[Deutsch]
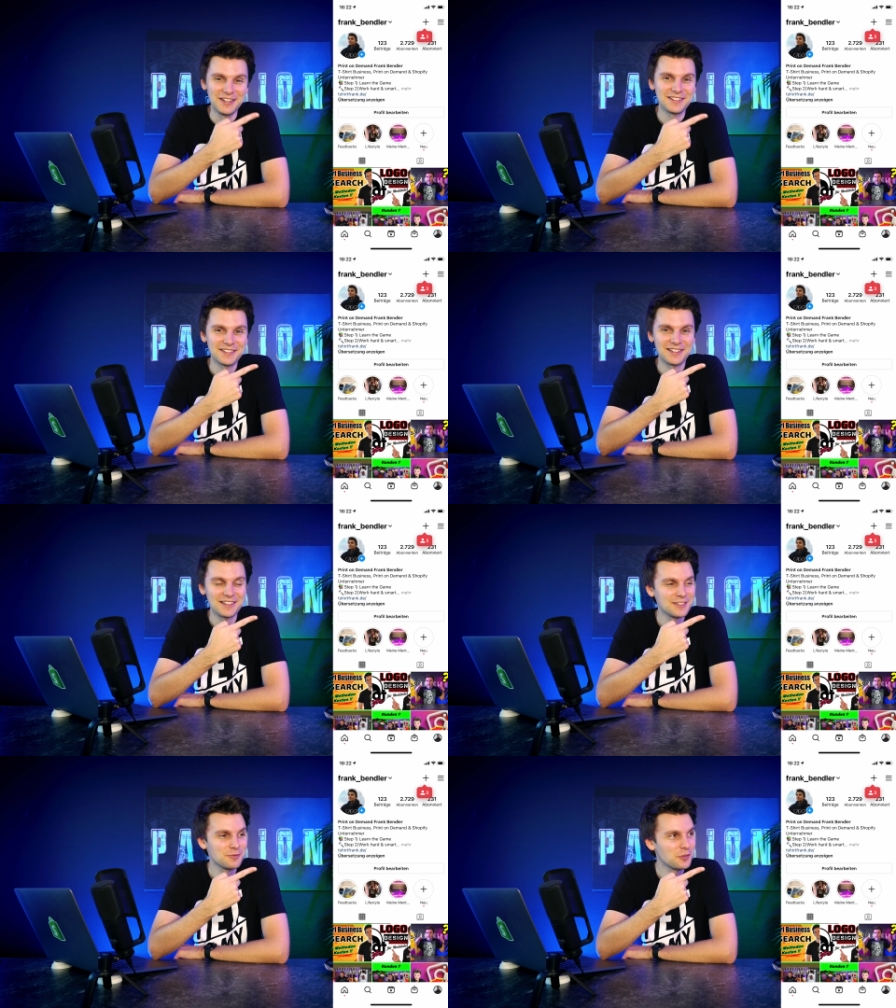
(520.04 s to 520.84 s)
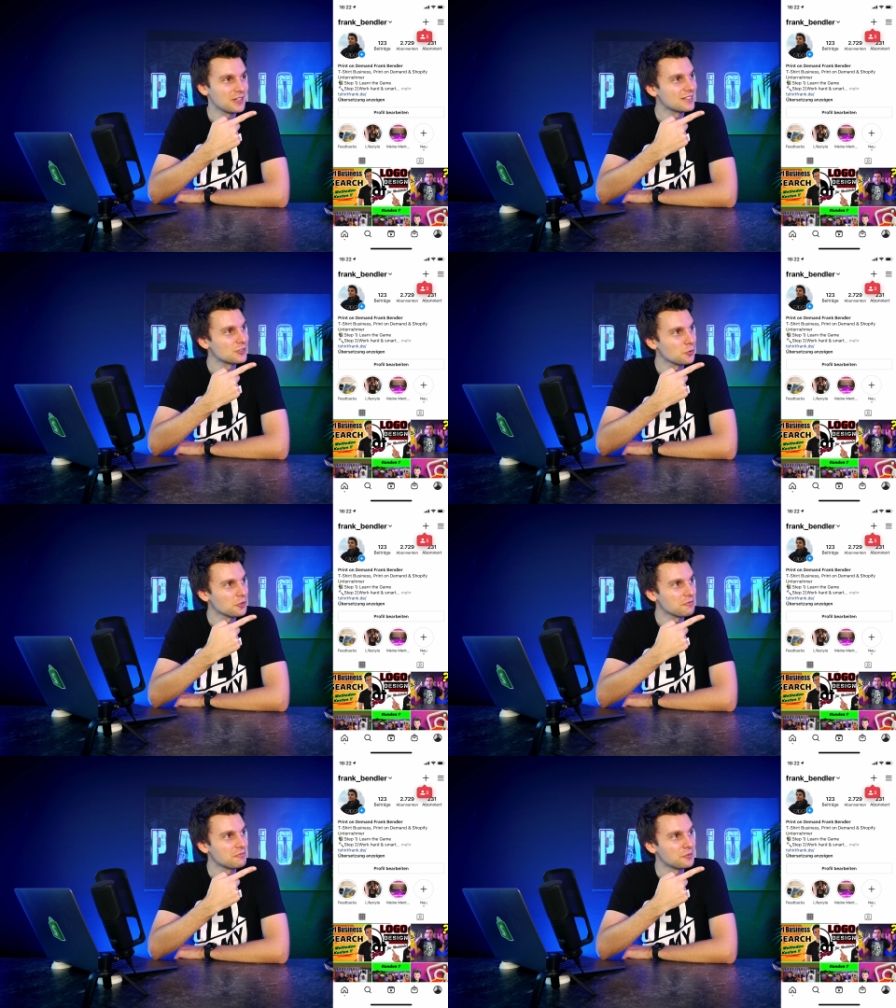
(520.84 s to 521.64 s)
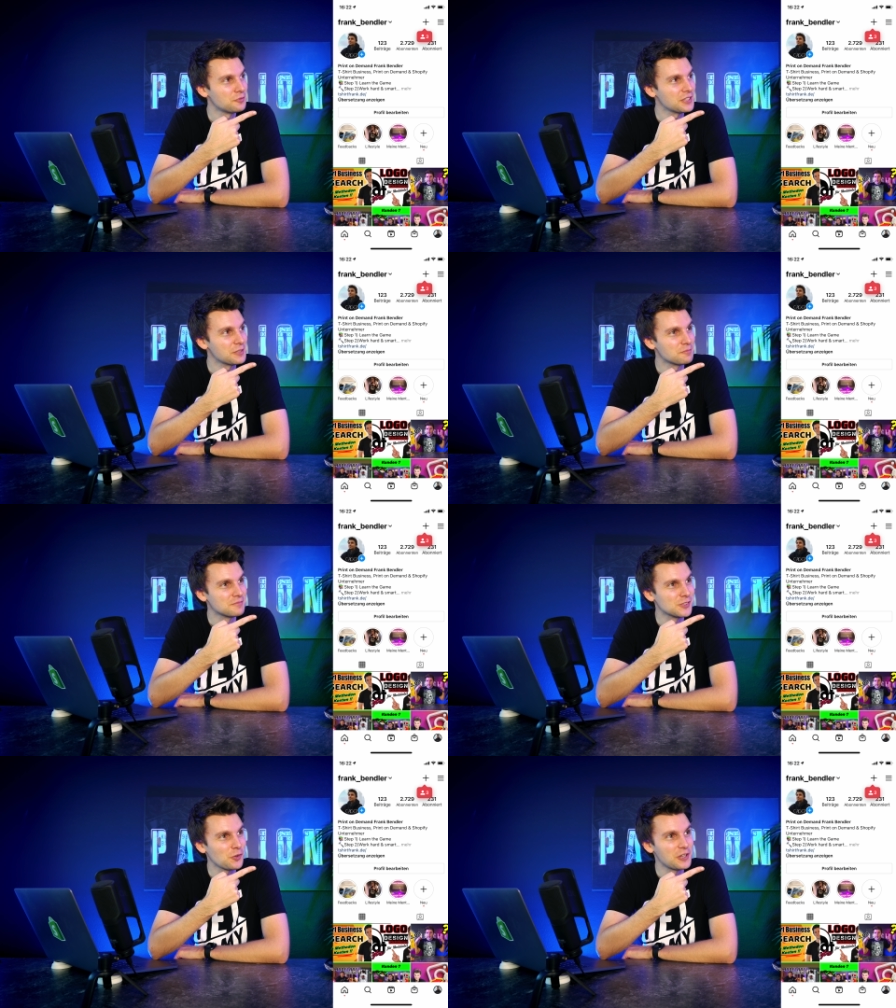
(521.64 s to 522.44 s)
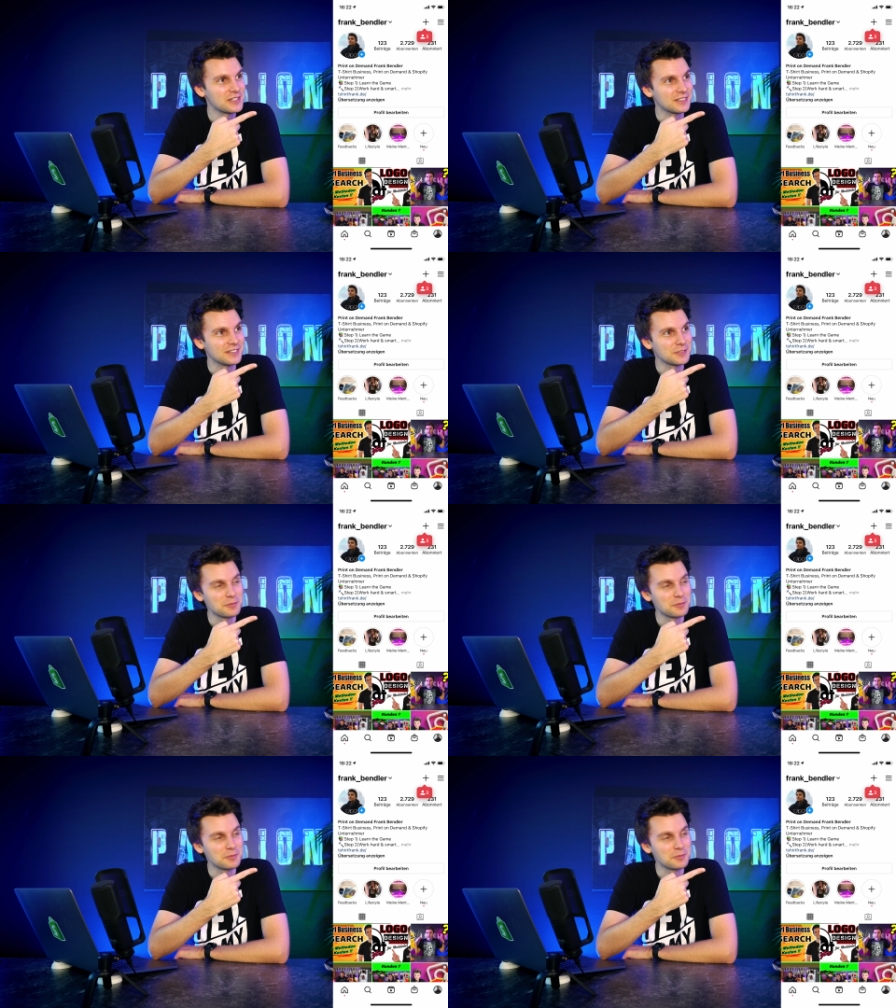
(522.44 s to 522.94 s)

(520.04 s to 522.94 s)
wenn ich das Ganze wirklich schon filmen sollte.